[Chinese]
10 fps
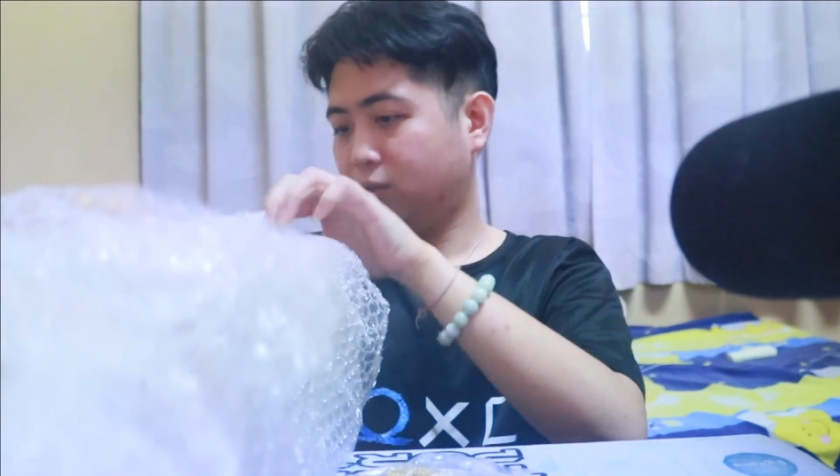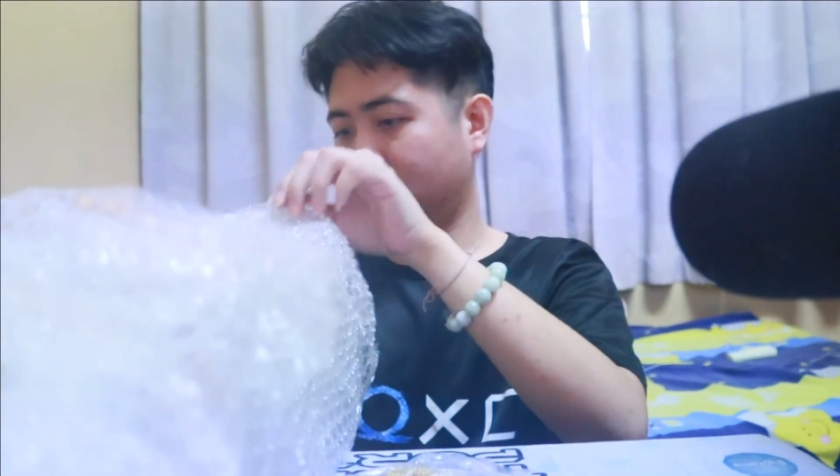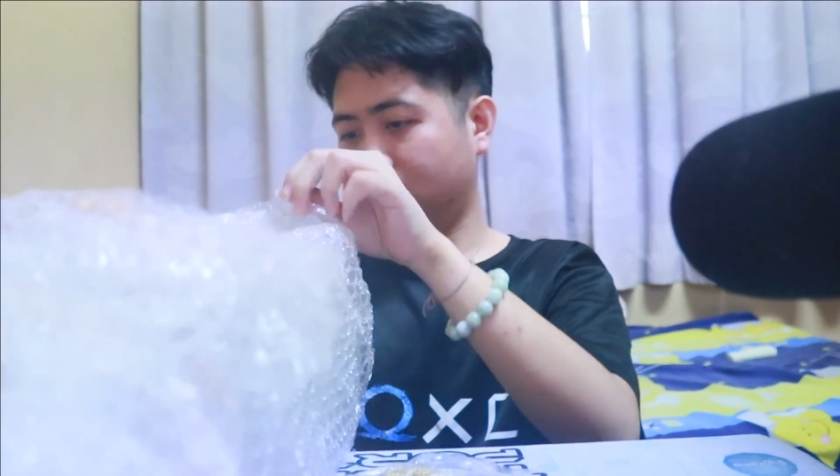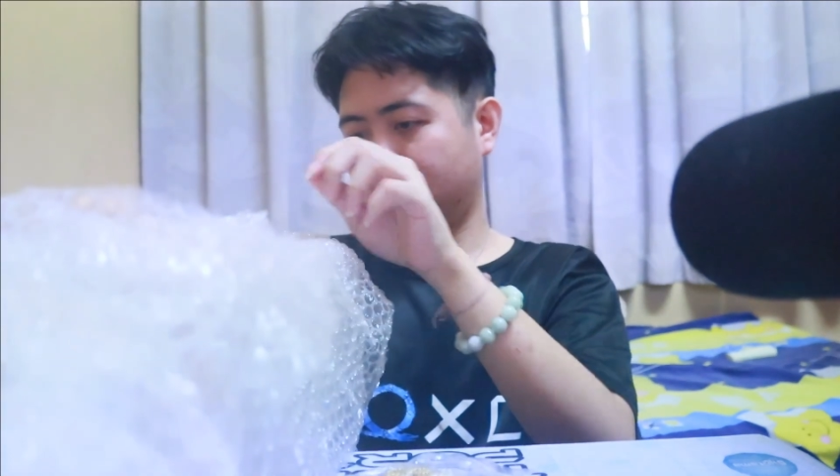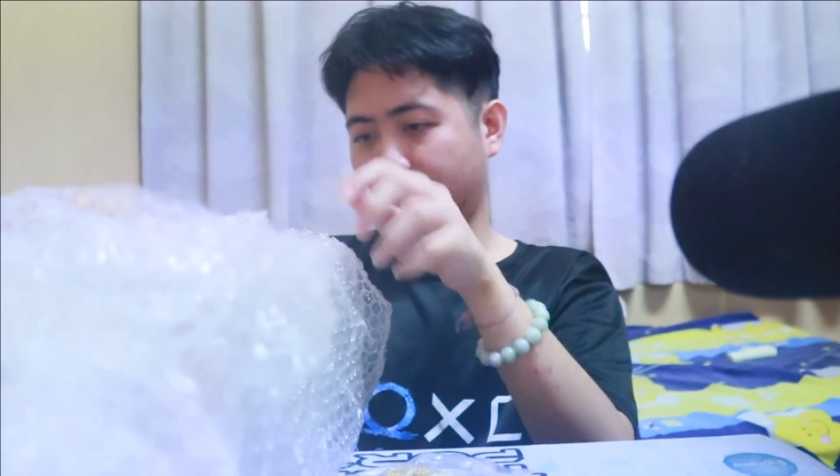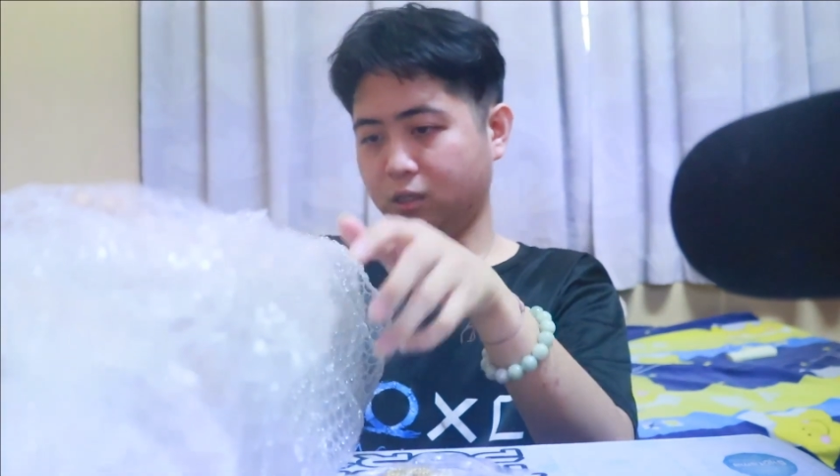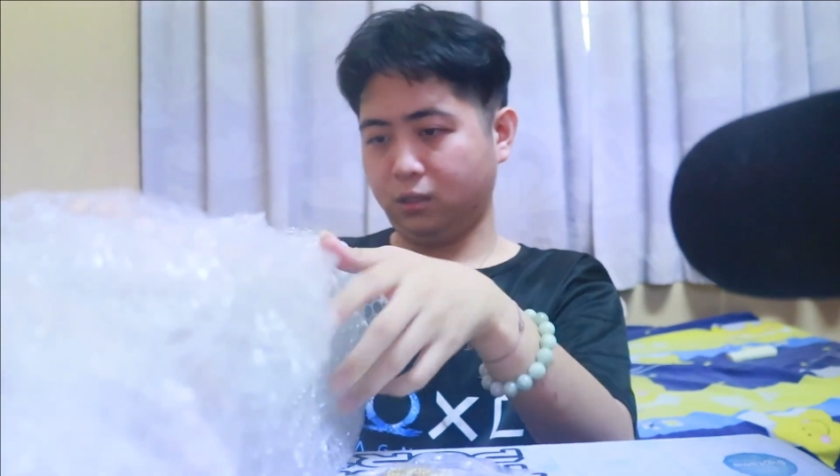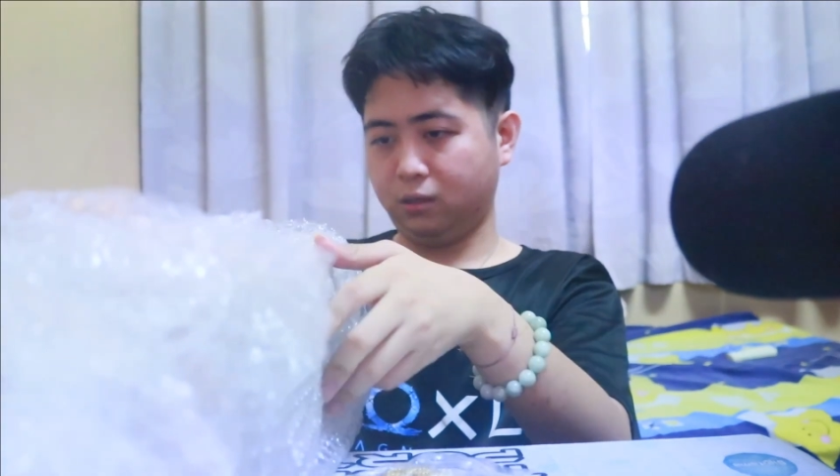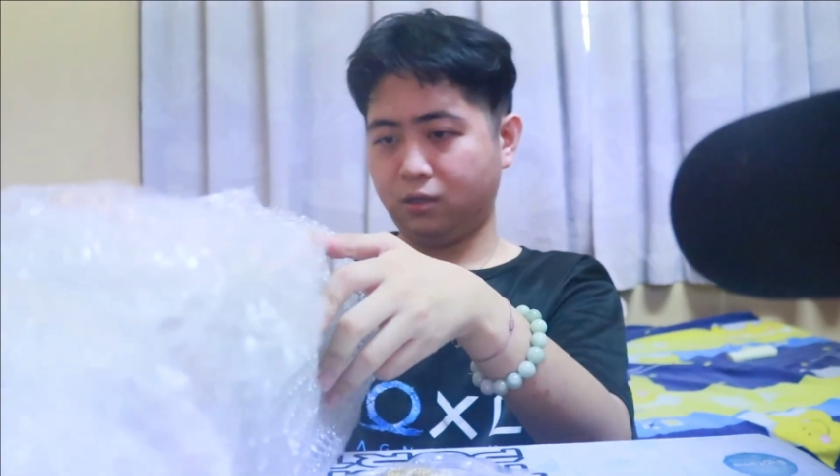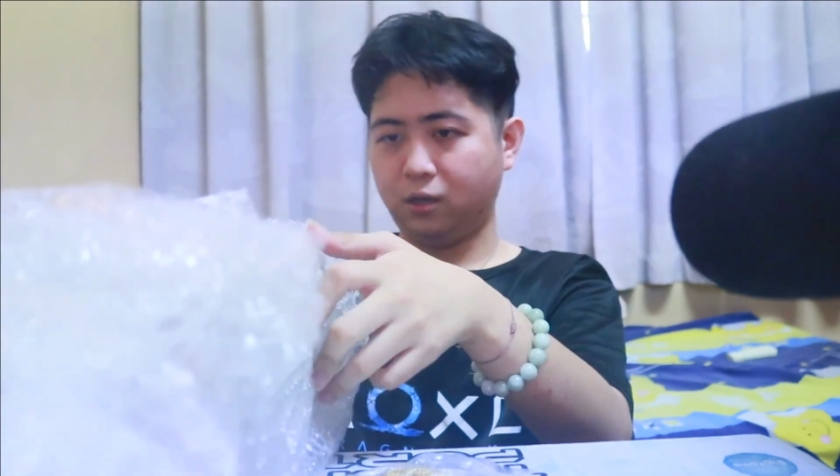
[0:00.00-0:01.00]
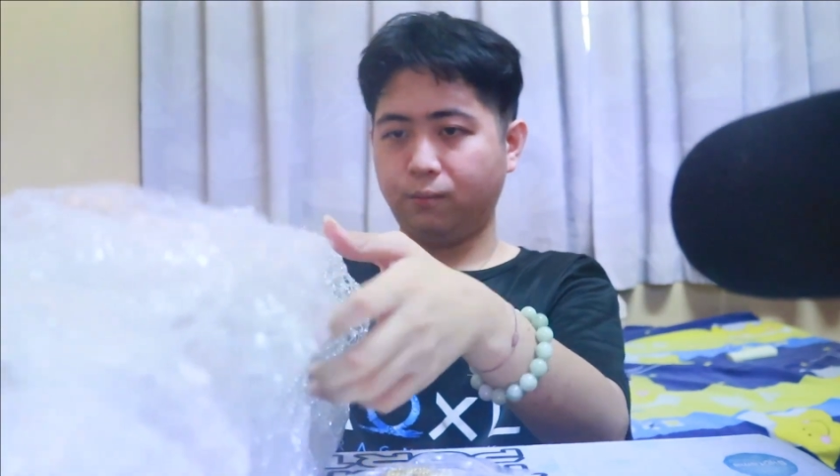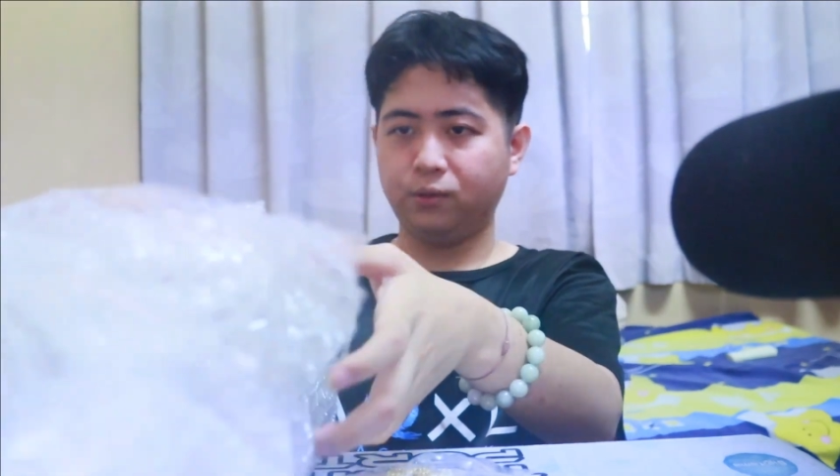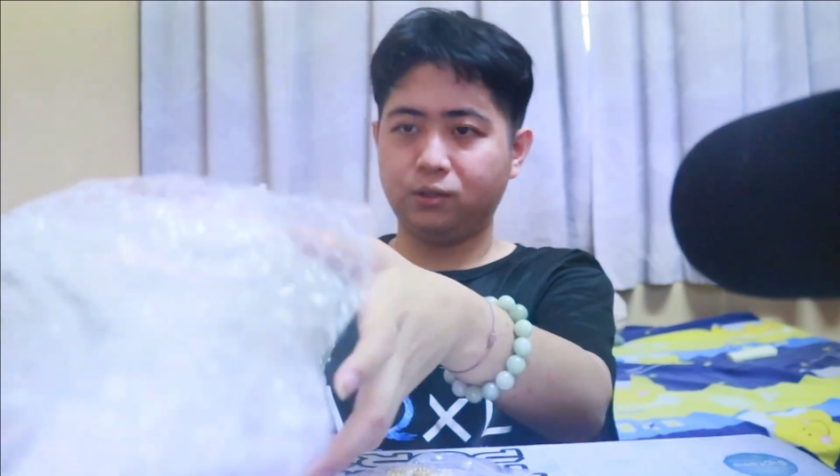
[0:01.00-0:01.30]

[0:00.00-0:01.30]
多层 OK，跟